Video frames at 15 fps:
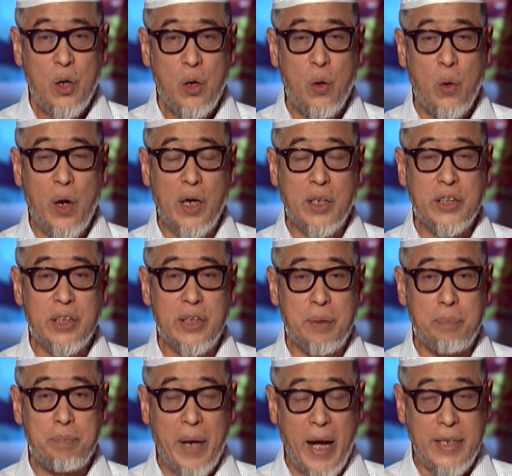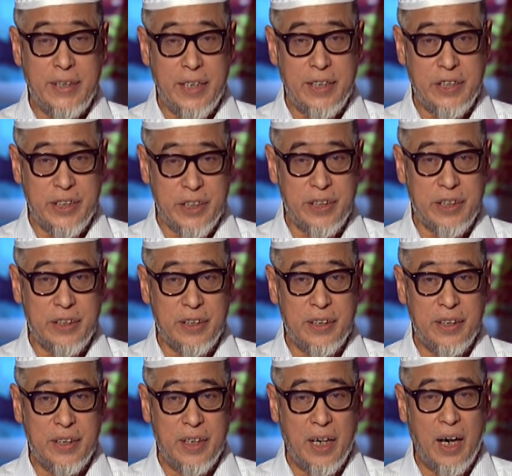或是派遣使者，
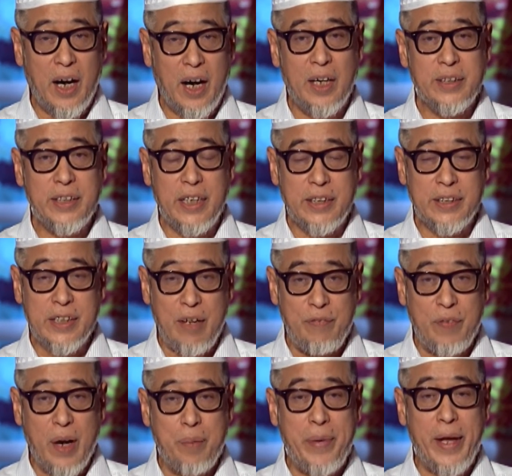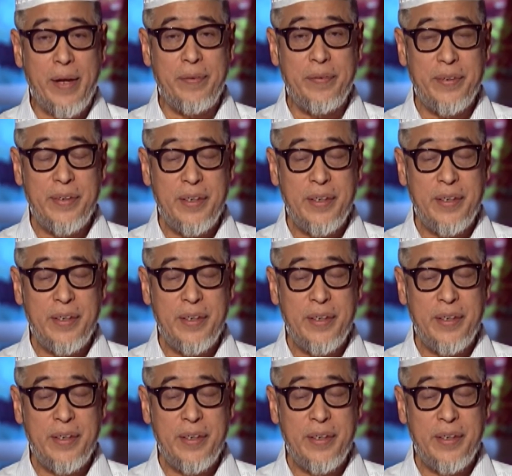这三方面。